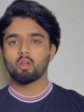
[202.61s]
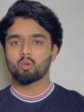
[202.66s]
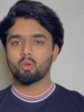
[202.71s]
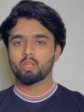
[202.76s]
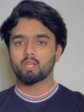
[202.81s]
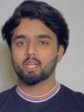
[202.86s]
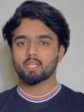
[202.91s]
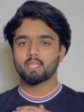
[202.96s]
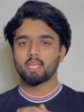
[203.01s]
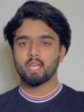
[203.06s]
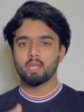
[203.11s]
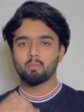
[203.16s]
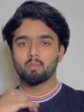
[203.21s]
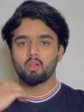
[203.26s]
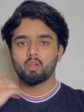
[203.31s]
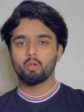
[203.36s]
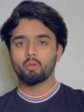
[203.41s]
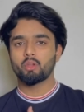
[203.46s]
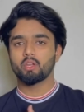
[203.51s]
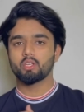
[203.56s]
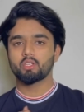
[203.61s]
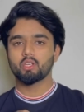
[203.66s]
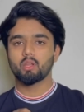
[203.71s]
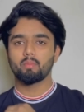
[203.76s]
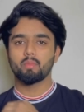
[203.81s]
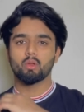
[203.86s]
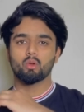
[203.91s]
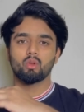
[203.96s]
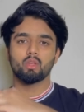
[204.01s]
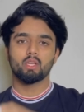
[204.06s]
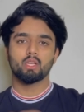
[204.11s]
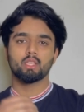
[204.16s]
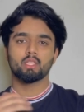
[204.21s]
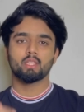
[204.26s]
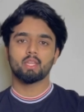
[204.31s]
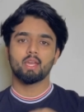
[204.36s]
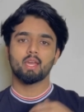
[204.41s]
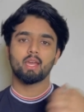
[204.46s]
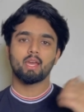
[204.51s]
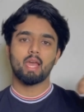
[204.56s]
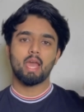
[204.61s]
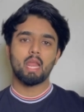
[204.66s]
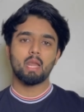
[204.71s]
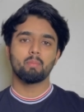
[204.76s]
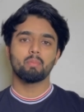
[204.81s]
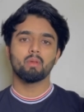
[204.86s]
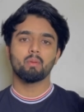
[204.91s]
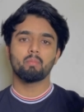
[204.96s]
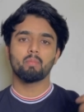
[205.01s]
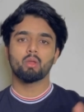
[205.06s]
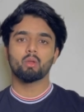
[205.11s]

कोई करता है एनिमल न्यूट्रिशन में कोई करता है एलपीएम